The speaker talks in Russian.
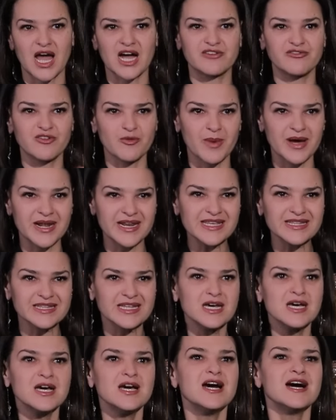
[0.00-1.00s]
Аквамарин
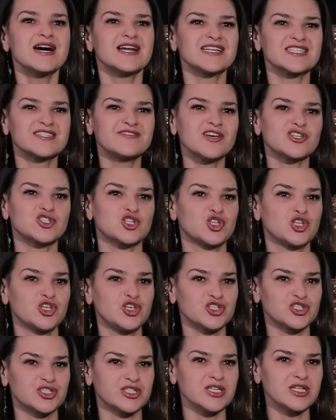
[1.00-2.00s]
развяжет
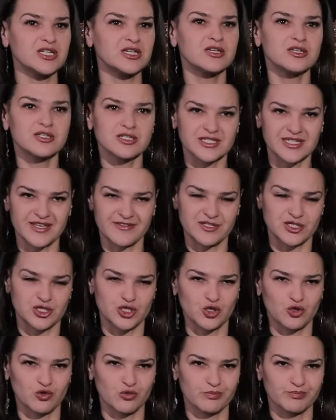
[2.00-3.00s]
язык
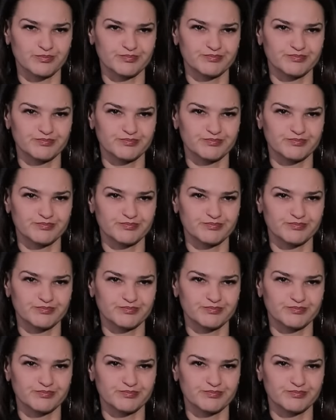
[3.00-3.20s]
завистнику.